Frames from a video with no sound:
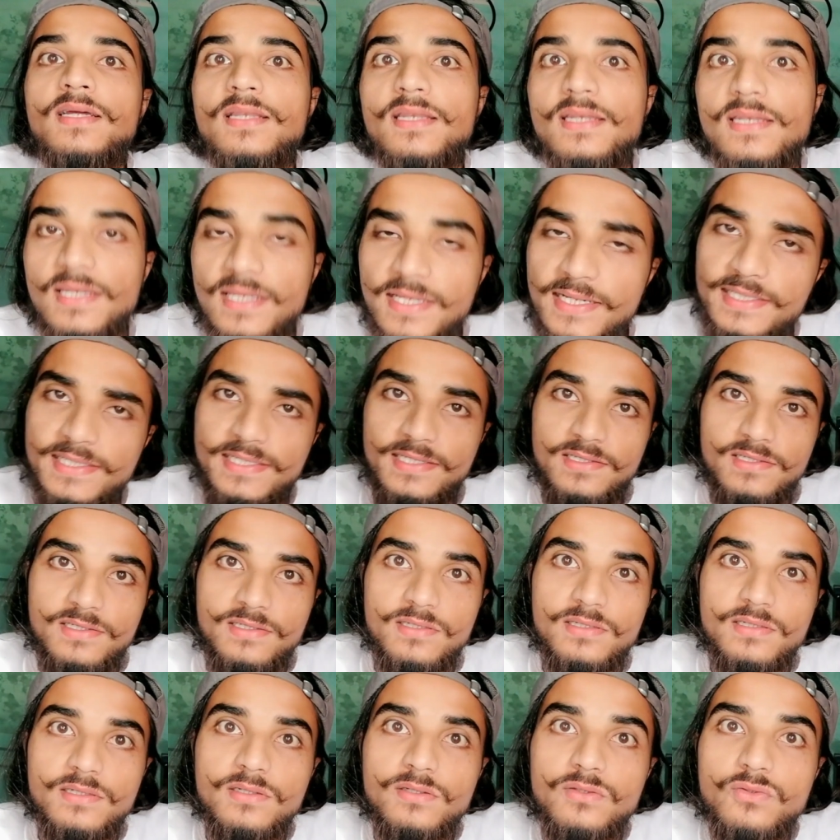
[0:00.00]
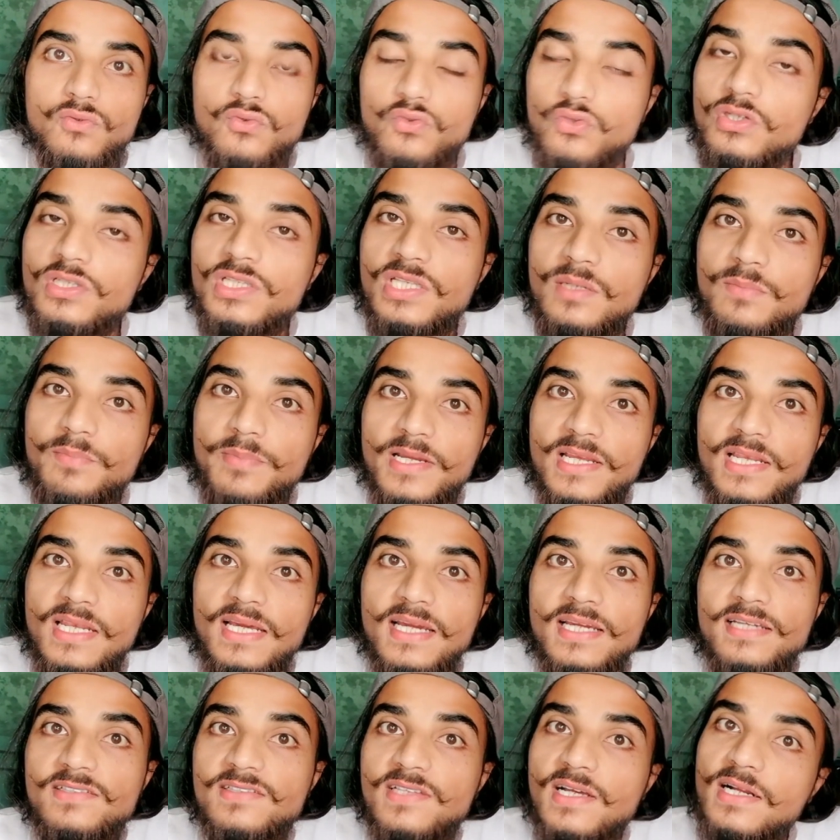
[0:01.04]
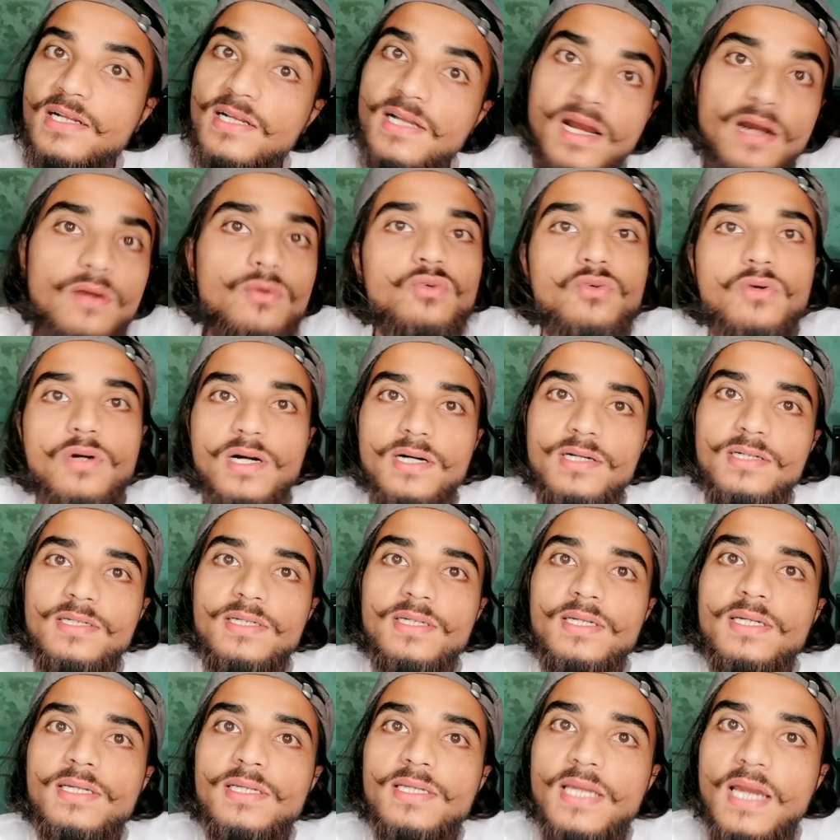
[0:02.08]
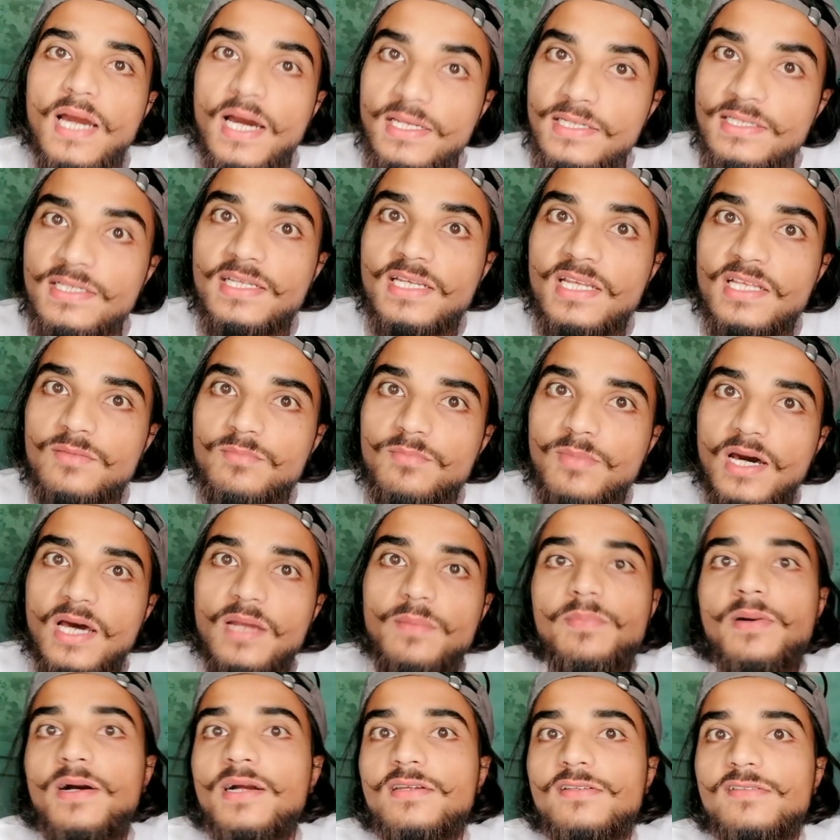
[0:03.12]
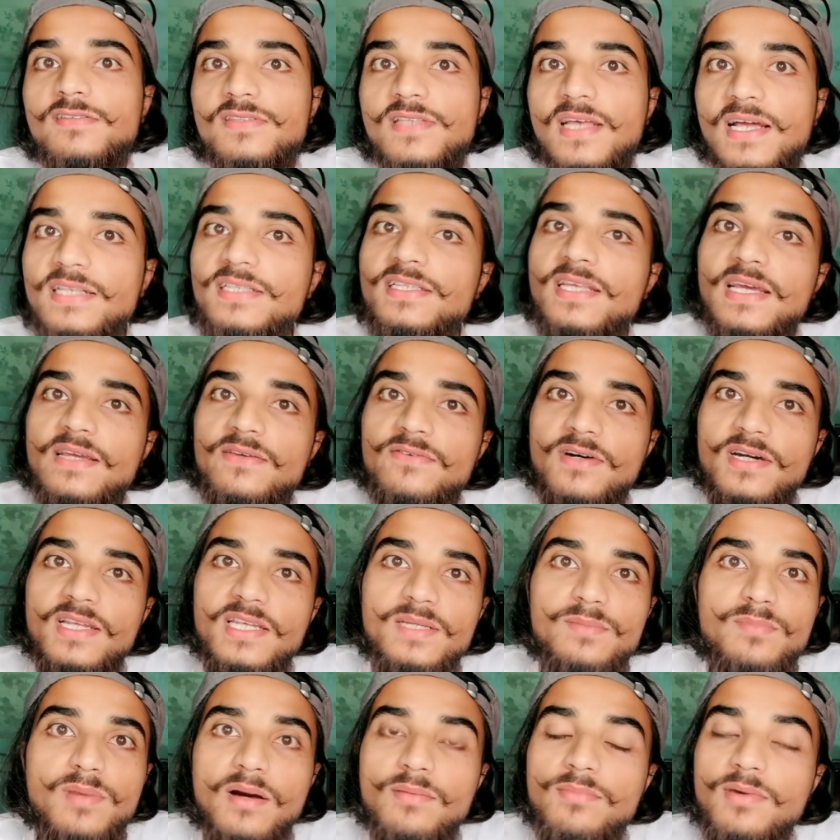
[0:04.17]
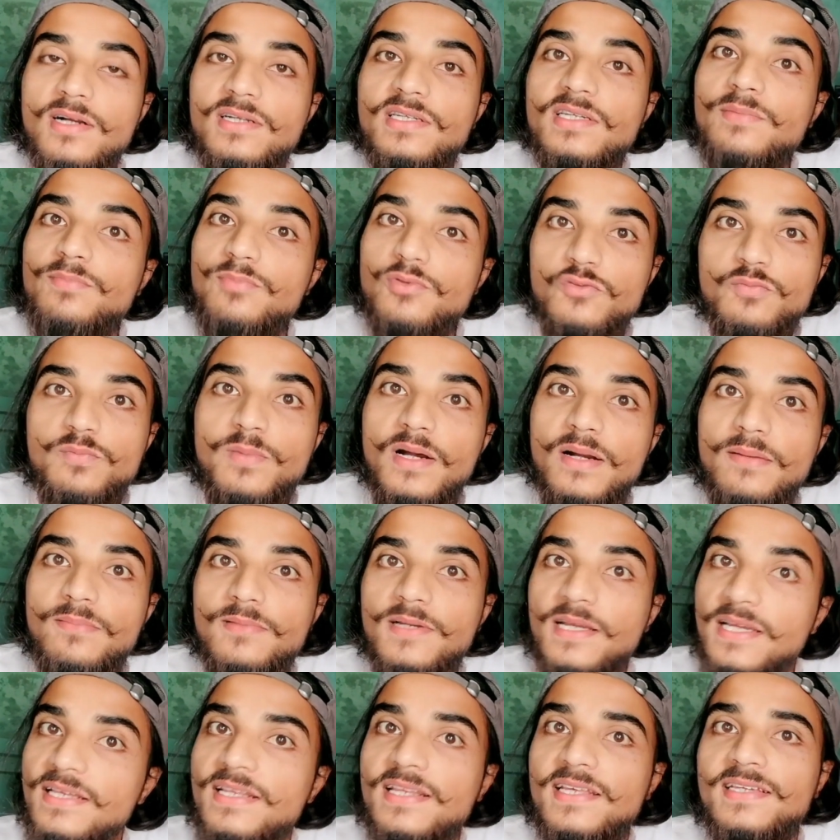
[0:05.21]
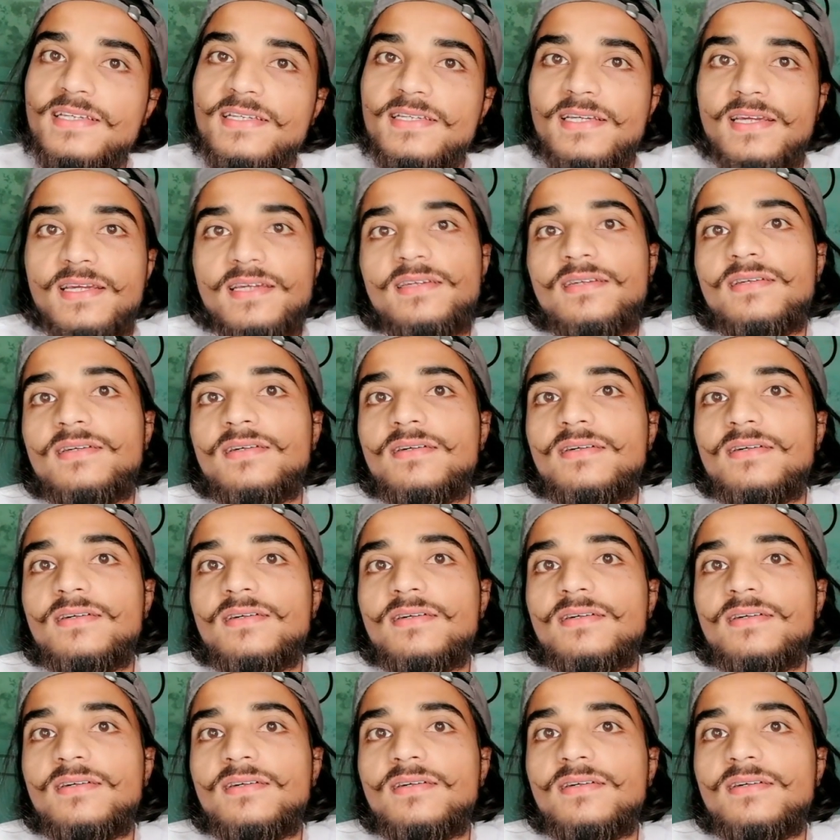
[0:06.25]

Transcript: लेकिन दो दिन पहले ऐसा का हुआ कि अनगिनत बार पाकिस्तान जाए वाली बाबा की पुष्पा कह रही है